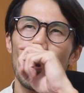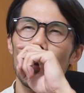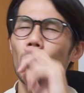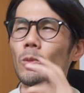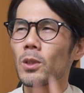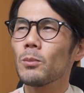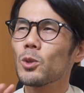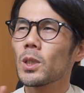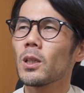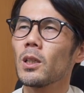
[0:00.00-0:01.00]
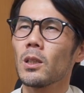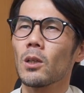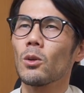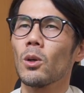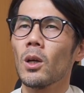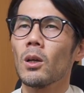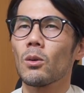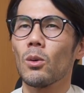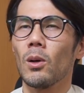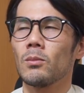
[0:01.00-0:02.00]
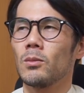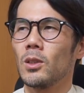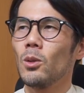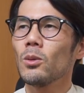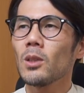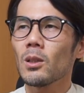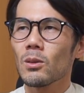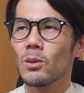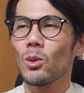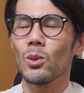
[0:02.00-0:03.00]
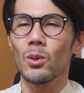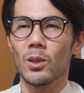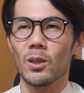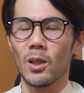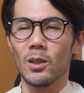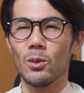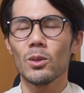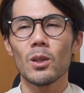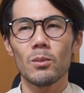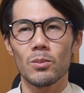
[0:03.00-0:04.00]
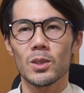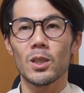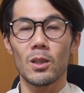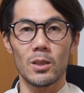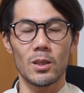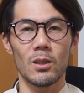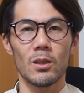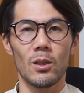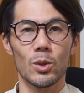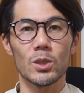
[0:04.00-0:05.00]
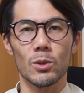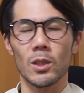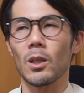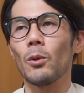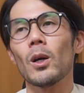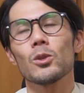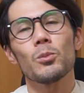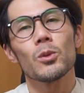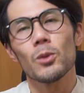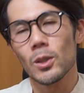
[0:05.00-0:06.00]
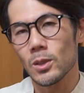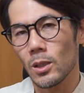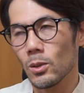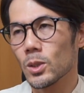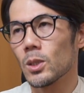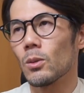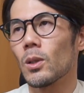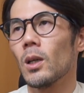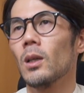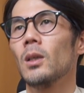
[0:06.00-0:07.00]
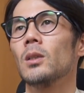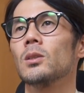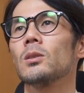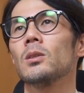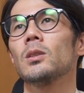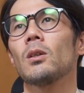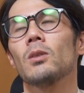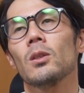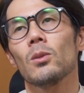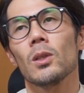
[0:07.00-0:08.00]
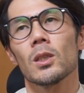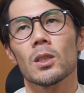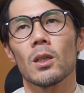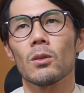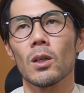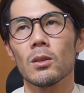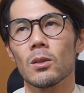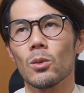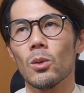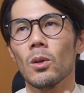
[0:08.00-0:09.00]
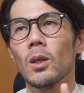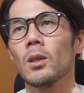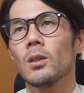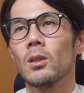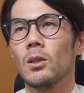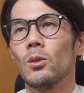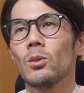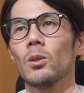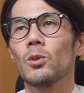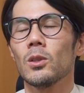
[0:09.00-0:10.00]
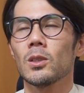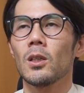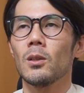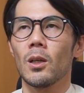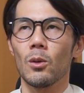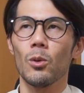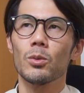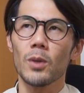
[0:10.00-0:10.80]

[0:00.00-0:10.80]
俺もね、申し訳ないんだけど、こう、いろんなところでいろんな被写体さんが欲しいもんだけど、ワークショップのモデルさんが欲しいとか、純粋に作品撮りがしたいとか、こう、いろんなモデルさんがいるから、こう、ふ